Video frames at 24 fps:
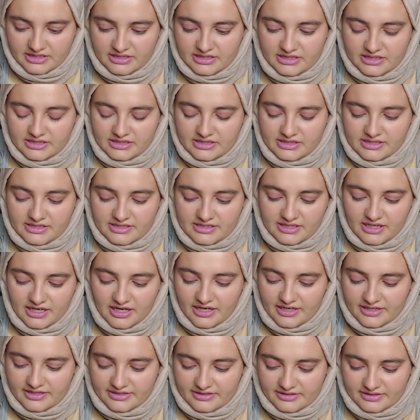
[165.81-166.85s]
The
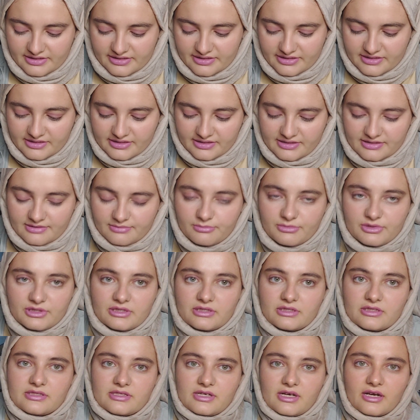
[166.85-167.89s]
Tyrant ismi.
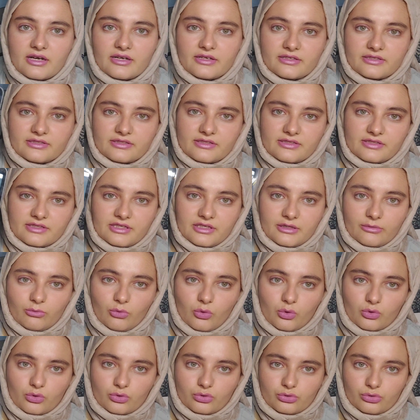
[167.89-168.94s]
The Tyrant diye mi
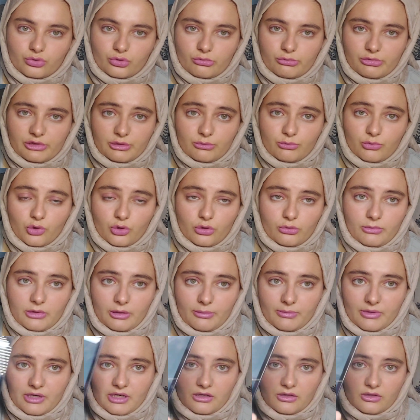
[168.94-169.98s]
okunuyor bilmiyorum
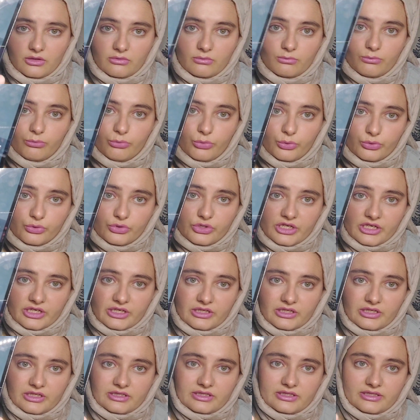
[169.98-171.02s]
ama bu
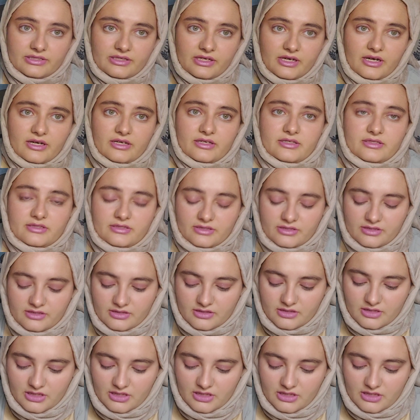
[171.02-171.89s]
şekilde The Tyrant.